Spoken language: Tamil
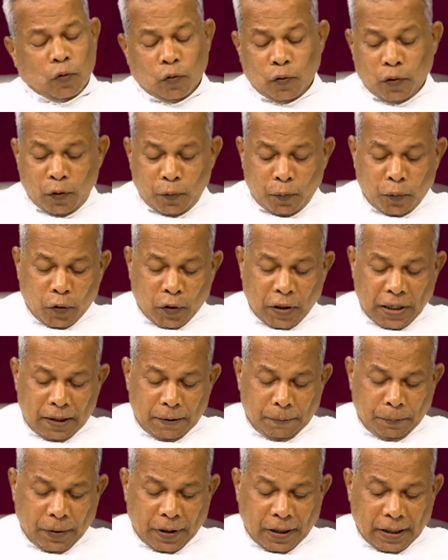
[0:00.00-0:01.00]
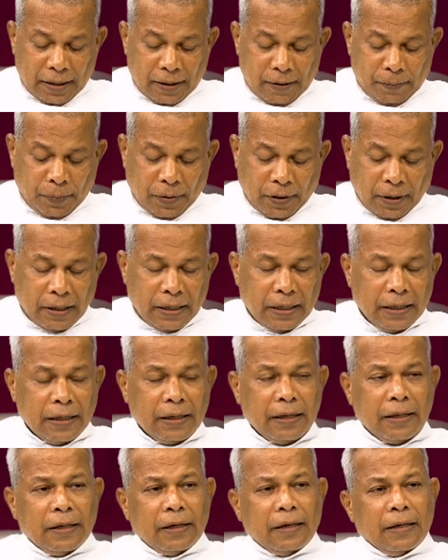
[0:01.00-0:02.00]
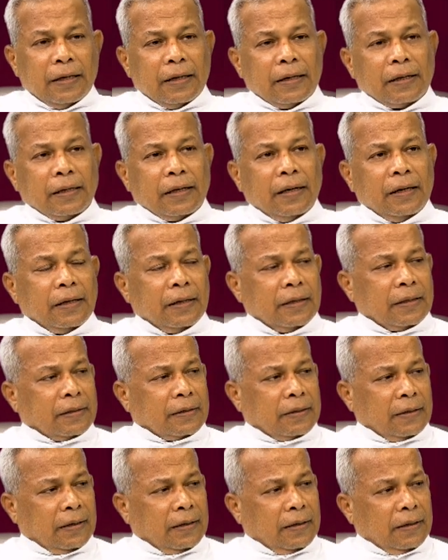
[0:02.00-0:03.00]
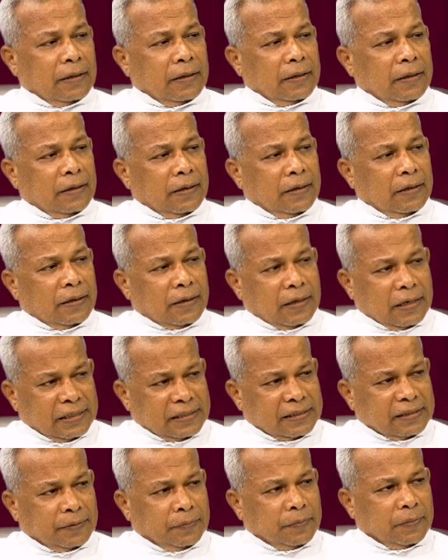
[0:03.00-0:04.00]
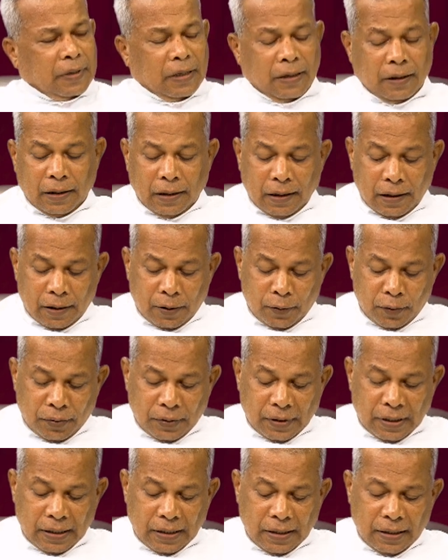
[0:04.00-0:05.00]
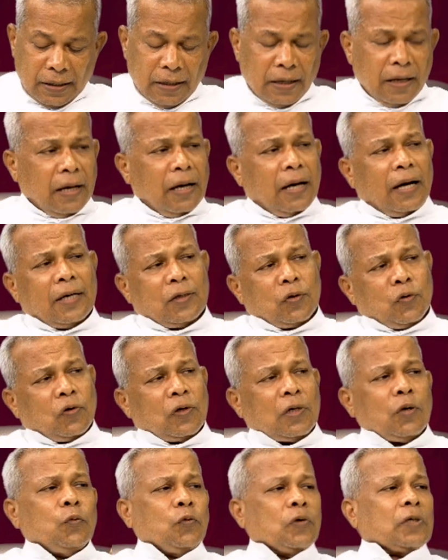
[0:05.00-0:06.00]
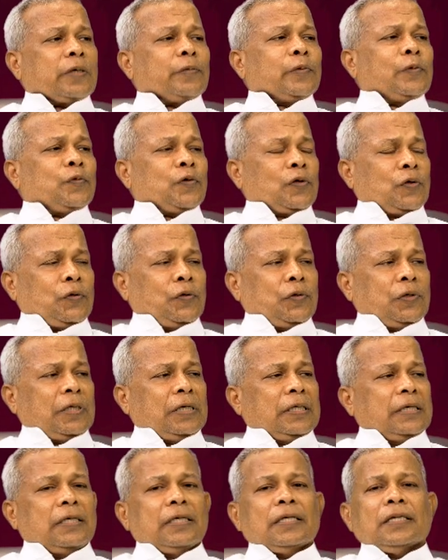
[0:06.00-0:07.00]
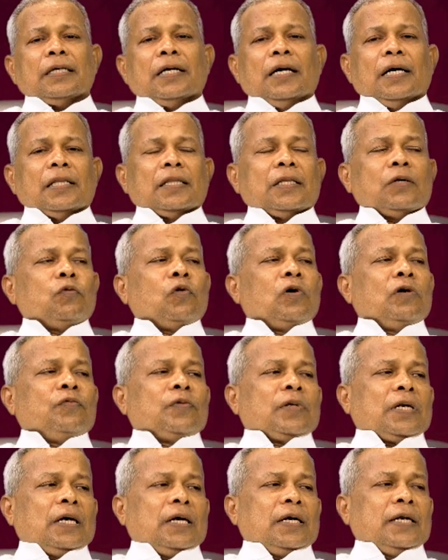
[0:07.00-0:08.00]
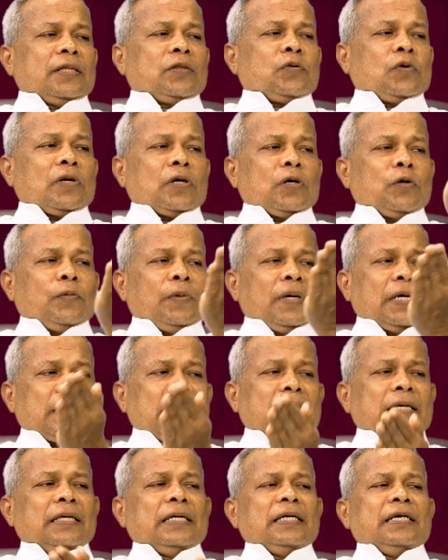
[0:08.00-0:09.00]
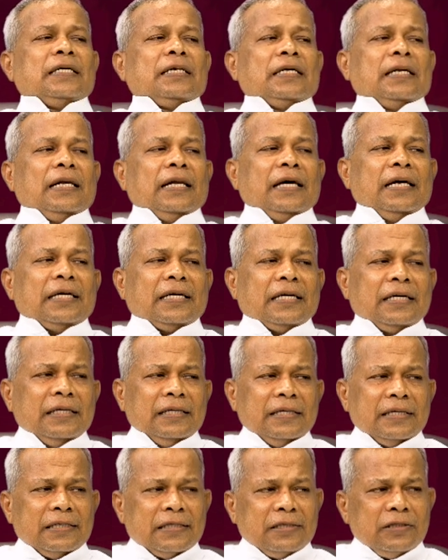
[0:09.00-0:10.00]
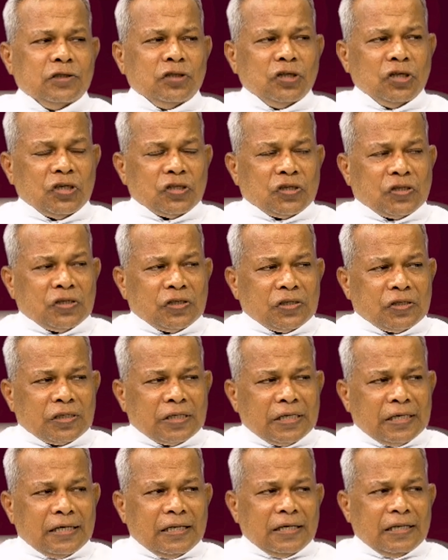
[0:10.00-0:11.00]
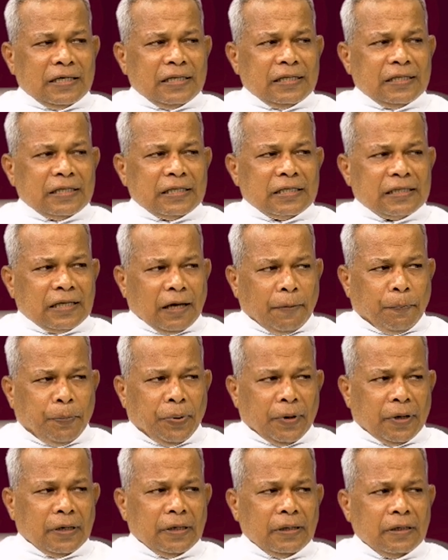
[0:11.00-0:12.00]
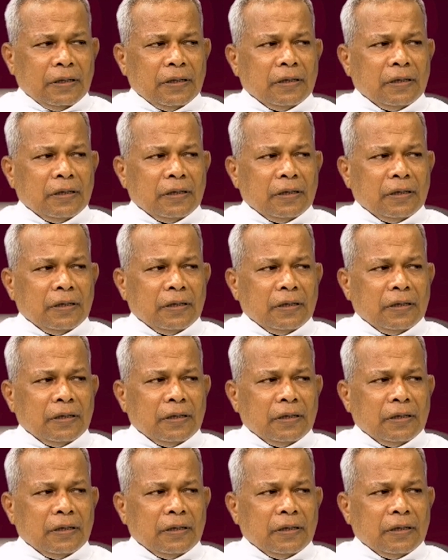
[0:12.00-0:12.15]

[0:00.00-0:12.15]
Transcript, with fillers: ஒரு புகழ் பாடல் பாடி கிண்ணத்தில் ரசம் அருந்தி அதோடு உணவு உட்கொண்டு அந்த ஓய்வு நாளை தொடங்குவார்கள் லைக் ஜீசஸ் சப்பர்